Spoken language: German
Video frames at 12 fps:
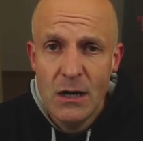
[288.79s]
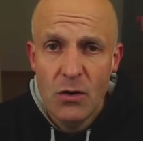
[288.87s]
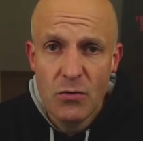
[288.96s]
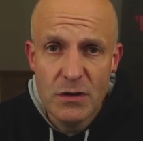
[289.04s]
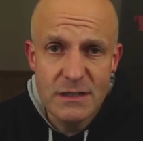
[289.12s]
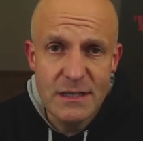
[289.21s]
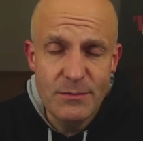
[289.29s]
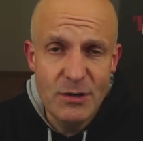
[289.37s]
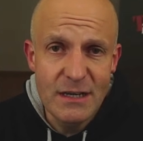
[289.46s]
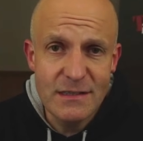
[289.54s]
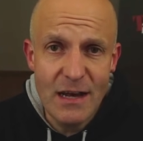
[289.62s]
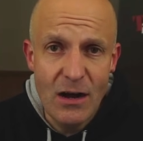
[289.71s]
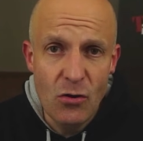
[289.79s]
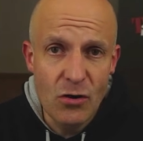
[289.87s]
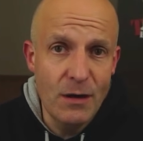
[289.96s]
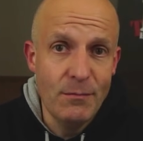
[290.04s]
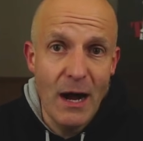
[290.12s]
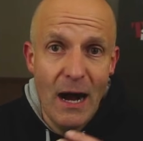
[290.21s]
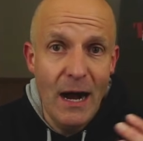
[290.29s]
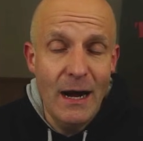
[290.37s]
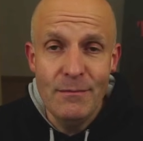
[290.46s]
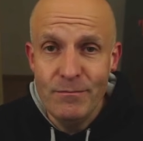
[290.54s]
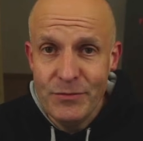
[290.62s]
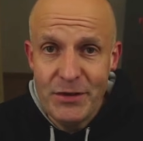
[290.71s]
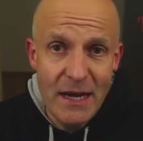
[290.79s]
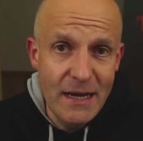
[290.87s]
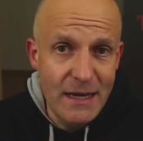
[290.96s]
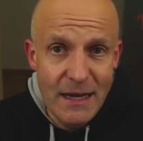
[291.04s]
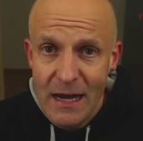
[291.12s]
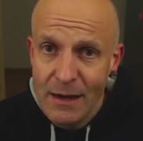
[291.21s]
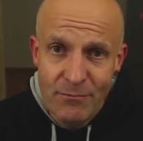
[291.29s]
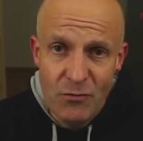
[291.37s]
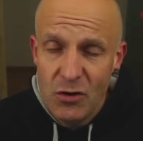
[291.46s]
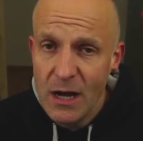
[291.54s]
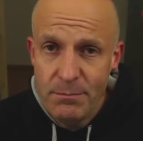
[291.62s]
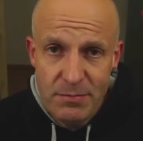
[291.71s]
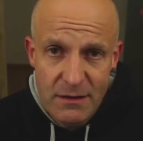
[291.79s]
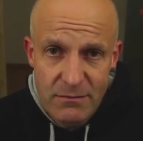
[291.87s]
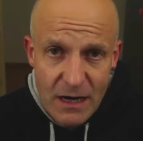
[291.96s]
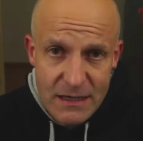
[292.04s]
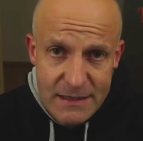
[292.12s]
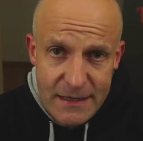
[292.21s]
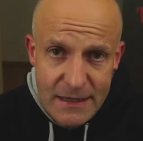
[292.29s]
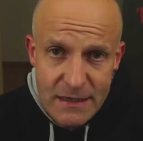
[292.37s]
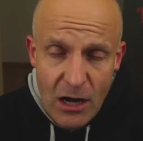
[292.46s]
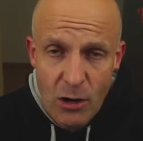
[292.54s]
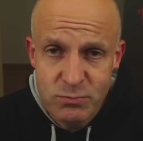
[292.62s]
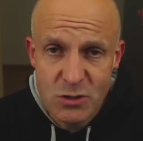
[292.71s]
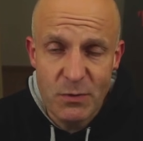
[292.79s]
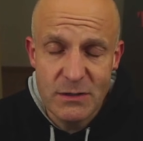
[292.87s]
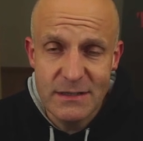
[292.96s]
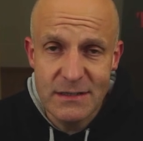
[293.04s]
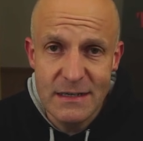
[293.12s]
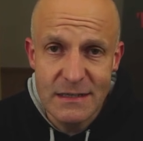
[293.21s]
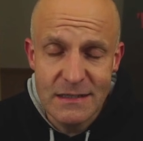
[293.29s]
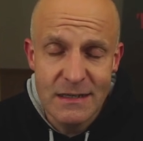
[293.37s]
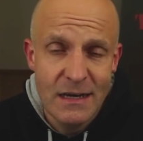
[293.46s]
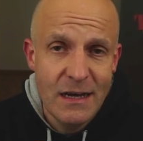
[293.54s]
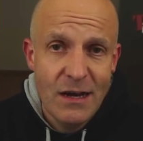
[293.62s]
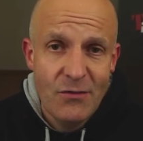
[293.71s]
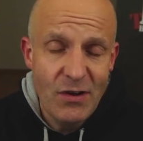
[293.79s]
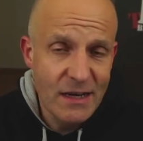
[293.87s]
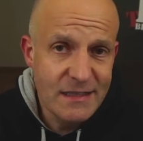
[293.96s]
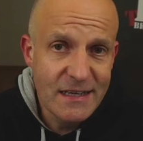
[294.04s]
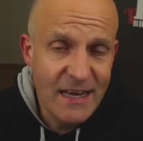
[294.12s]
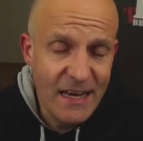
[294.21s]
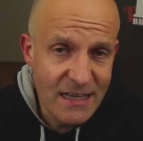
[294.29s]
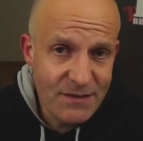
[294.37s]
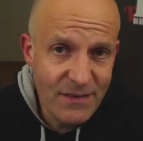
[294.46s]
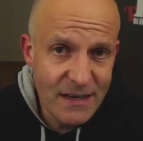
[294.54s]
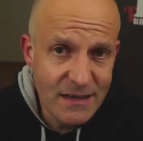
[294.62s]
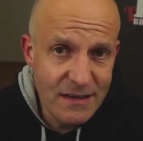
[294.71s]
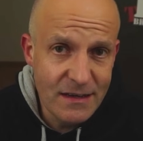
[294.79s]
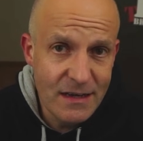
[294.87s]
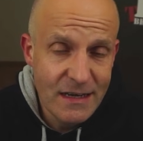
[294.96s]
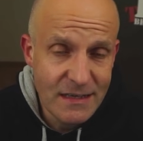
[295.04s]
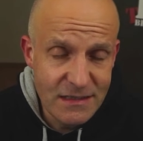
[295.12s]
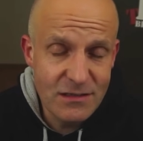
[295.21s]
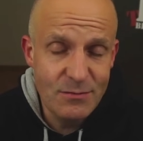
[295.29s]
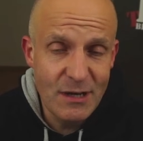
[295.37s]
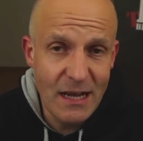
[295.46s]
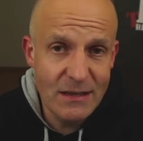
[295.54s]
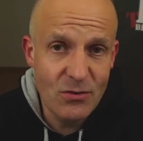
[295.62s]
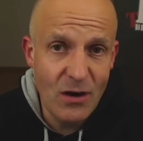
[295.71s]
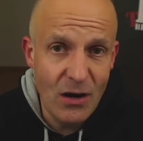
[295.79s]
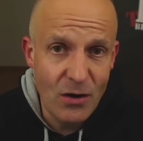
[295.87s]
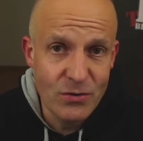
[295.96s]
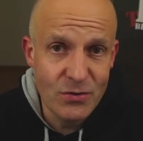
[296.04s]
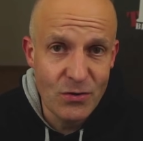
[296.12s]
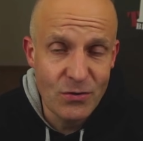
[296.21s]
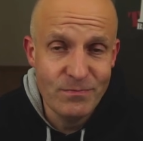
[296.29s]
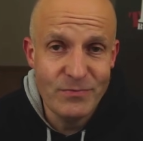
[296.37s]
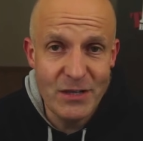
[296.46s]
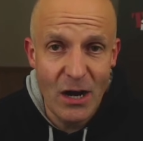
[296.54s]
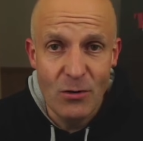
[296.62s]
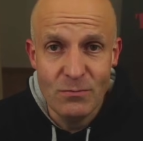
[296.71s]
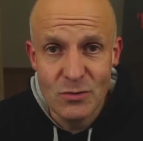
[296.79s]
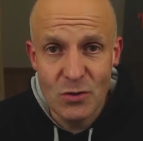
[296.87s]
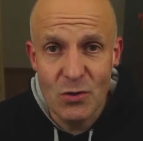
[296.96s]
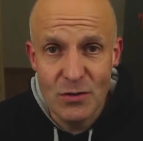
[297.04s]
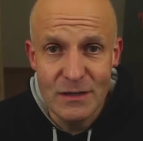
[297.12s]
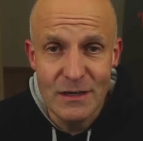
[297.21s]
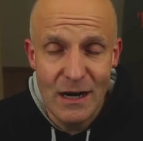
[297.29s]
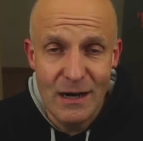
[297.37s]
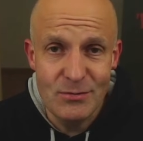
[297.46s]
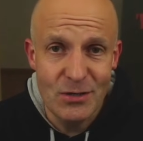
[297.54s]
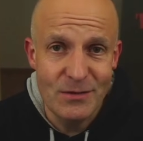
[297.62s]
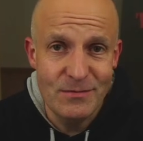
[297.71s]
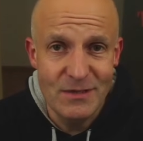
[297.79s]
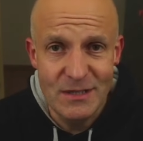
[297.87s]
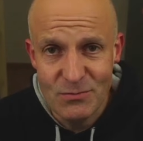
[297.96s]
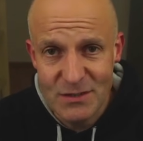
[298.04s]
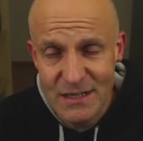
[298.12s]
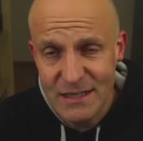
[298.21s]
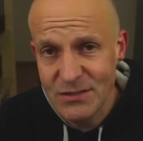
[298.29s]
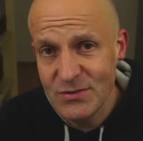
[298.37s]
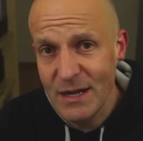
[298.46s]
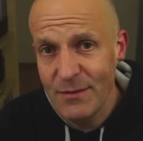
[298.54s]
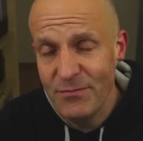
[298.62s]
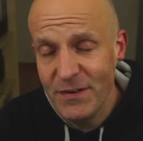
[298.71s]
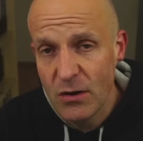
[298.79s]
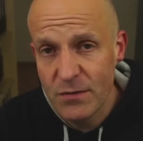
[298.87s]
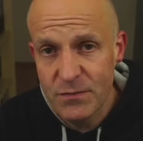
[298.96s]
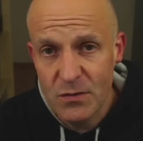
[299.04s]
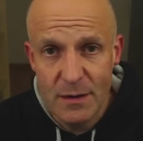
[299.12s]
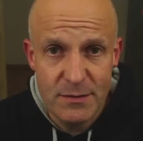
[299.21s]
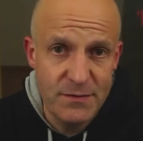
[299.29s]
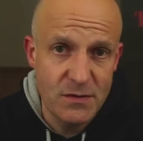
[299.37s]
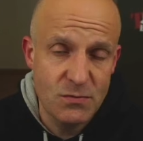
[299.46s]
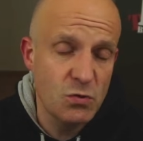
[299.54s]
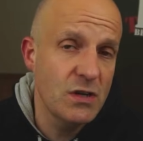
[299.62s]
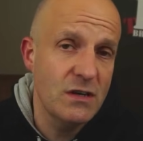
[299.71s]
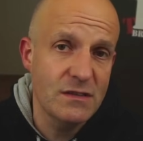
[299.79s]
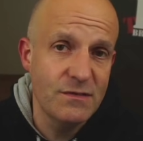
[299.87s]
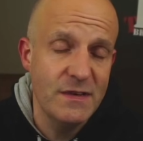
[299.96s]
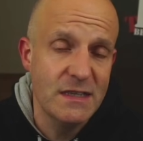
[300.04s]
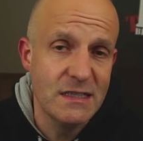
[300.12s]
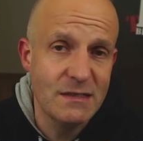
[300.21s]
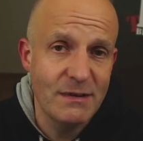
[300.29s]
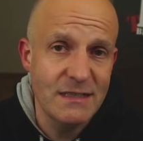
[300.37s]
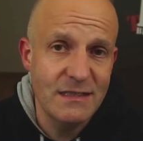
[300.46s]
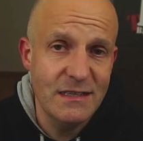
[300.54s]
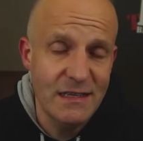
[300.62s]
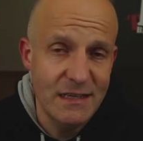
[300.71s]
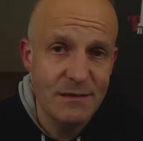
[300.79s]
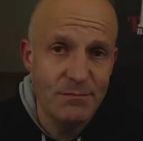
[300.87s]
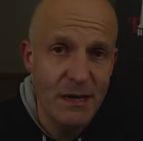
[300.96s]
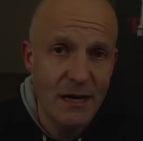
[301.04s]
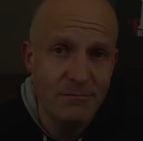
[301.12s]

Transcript: Oder sehen wir jetzt auch im Rahmen der EM, wo ja BYD ein Hauptsponsor ist, vielleicht eine Kehrtwende hin zum Elektroauto, Daumen drücken, aber ich muss echt zugeben, viel Hoffnung habe ich für 2024 nicht